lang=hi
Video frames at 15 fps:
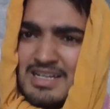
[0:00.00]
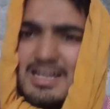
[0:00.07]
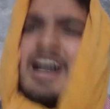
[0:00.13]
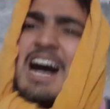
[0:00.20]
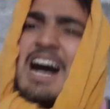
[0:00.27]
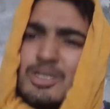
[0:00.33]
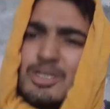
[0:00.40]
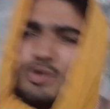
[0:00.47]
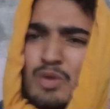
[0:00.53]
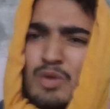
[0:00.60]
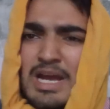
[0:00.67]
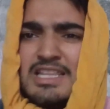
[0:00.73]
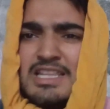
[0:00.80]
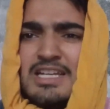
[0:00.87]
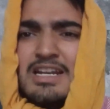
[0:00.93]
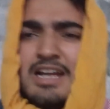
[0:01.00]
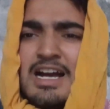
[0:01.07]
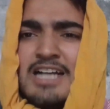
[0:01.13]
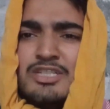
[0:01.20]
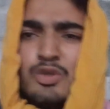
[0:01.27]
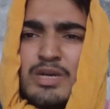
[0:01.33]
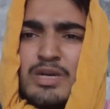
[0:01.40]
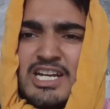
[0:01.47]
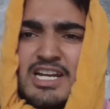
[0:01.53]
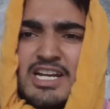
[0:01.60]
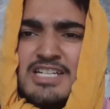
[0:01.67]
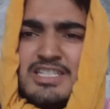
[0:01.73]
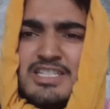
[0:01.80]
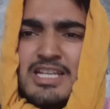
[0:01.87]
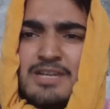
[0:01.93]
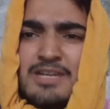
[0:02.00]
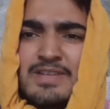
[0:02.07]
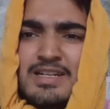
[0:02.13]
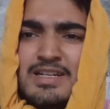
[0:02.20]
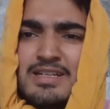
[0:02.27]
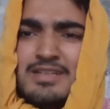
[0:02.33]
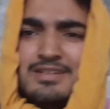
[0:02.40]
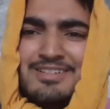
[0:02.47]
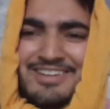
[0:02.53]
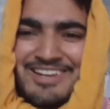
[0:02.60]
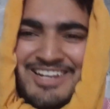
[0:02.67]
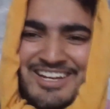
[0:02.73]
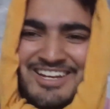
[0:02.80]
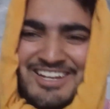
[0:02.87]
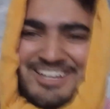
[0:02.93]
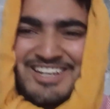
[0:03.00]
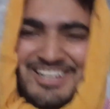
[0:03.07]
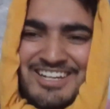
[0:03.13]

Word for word: हाँ तो तू कह देना आज इकट्ठे नाचते हैं फिर